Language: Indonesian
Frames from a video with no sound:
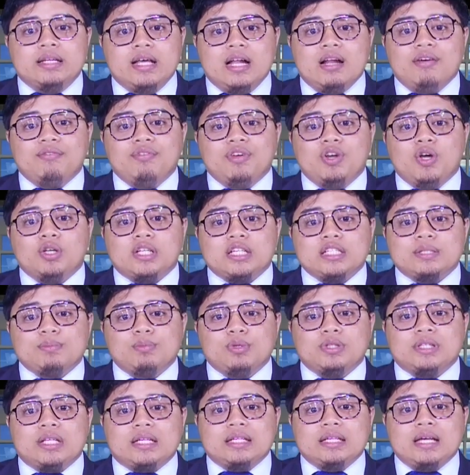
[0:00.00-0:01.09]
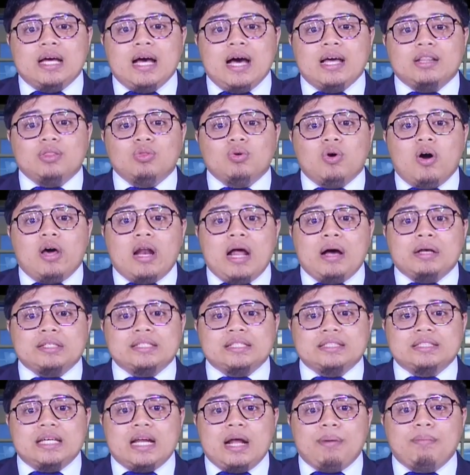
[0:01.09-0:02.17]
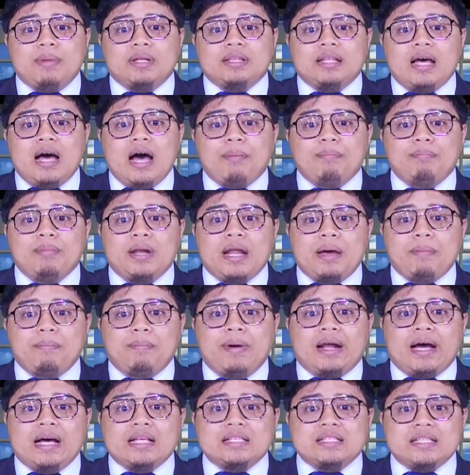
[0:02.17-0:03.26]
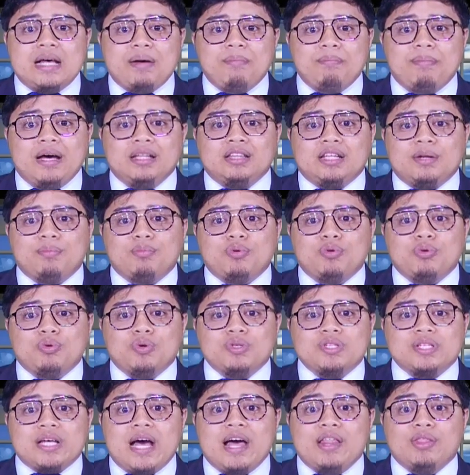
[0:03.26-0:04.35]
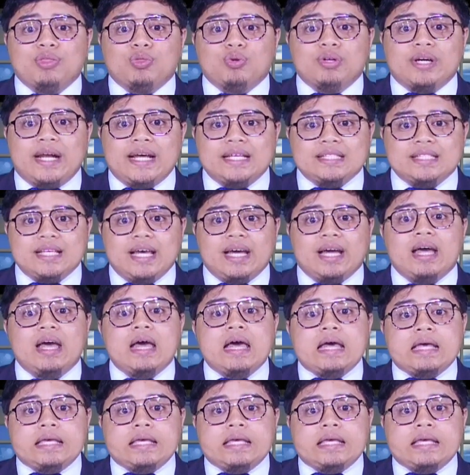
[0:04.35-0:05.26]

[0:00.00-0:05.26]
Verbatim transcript: Dalam video tersebut terlihat dua orang secara bertahap melemparkan sampah terbungkus kantung kresek